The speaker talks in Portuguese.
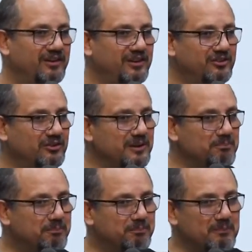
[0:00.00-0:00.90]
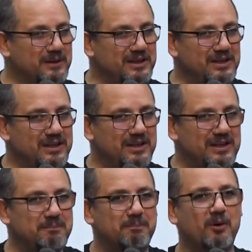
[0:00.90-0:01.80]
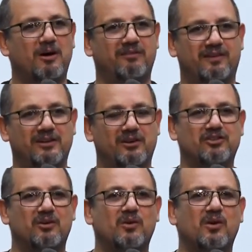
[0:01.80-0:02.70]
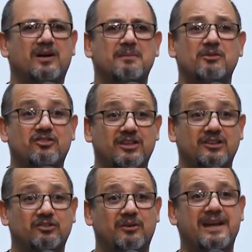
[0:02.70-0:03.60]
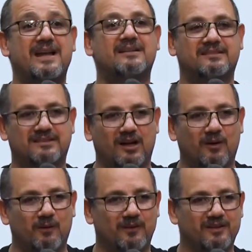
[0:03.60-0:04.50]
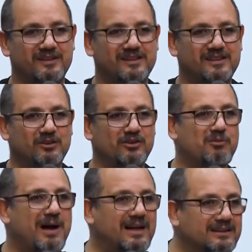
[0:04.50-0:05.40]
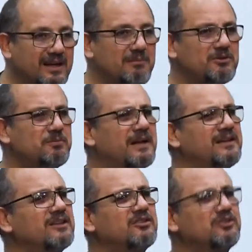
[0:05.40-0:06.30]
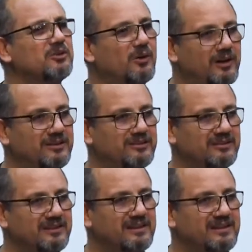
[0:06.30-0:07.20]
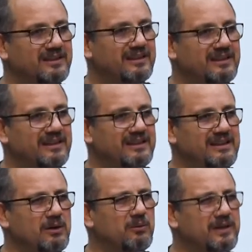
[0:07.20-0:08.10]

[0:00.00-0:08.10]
isso em em, em prova, nós não colocamos isso em ação, nós guardamos para dentro de nós. E eu